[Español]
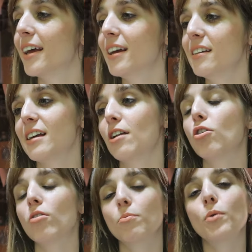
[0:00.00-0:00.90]
Y
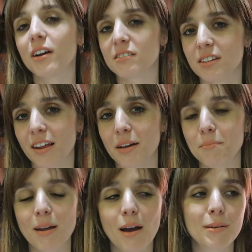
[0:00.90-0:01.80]
salgo muy cansada.
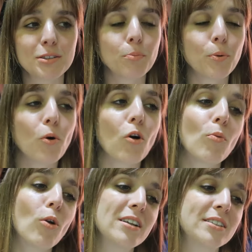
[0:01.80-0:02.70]
Me ha pasado un poco
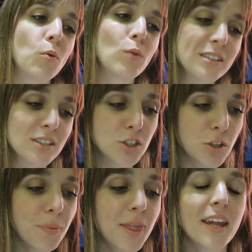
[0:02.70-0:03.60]
como la segunda
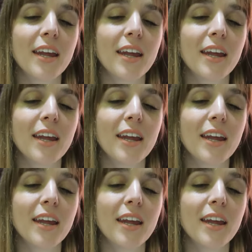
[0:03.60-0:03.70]
sesión,